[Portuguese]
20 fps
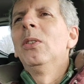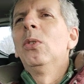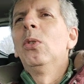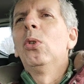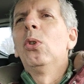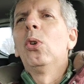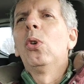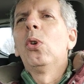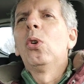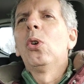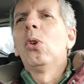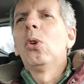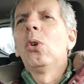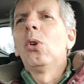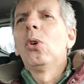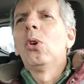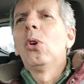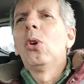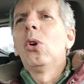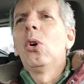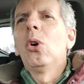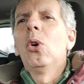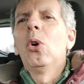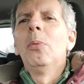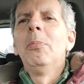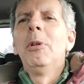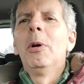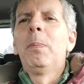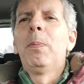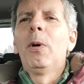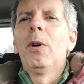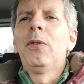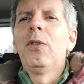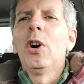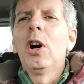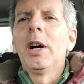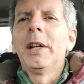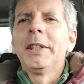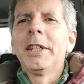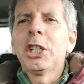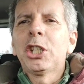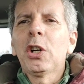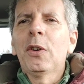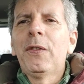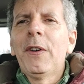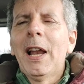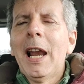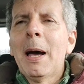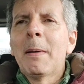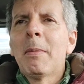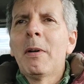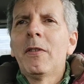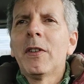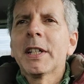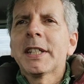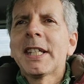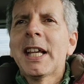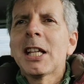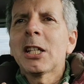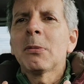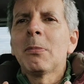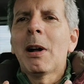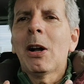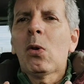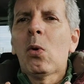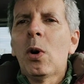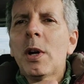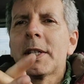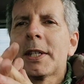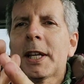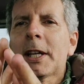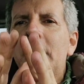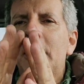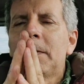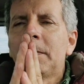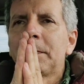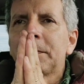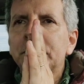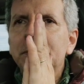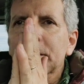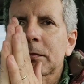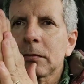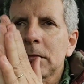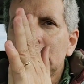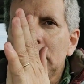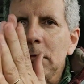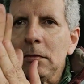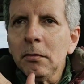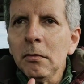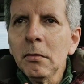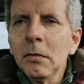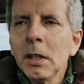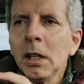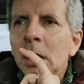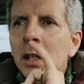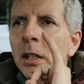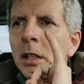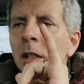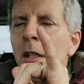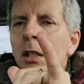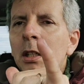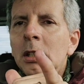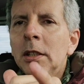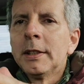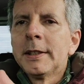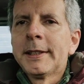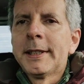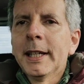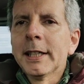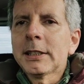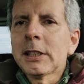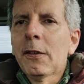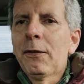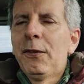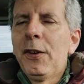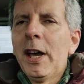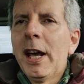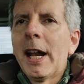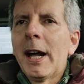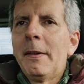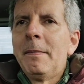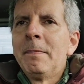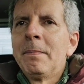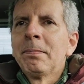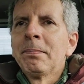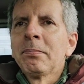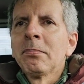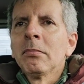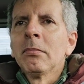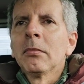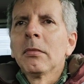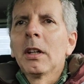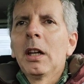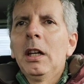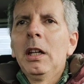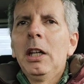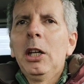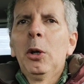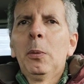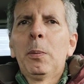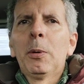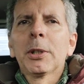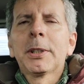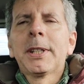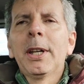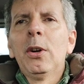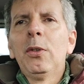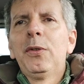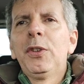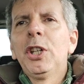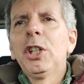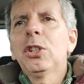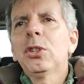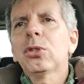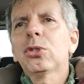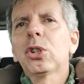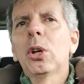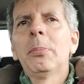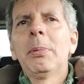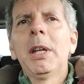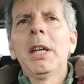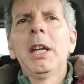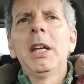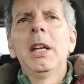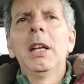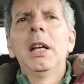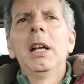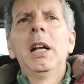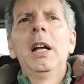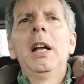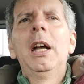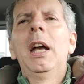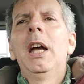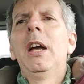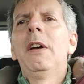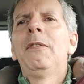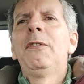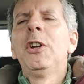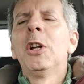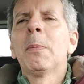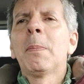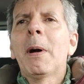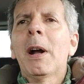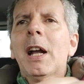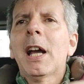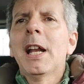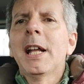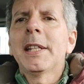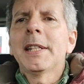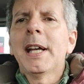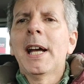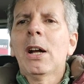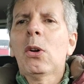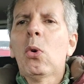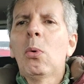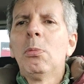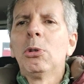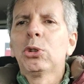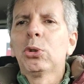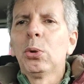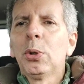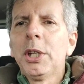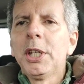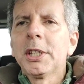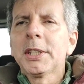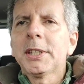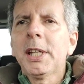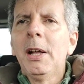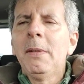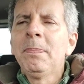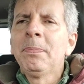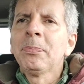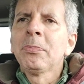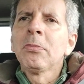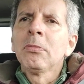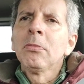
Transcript: Ô, ô meu povo, ó, deixa eu falar pra vocês uma coisa aqui. Sexta-feira, eu postei um vídeo sobre é, vir para o Canadá como turista,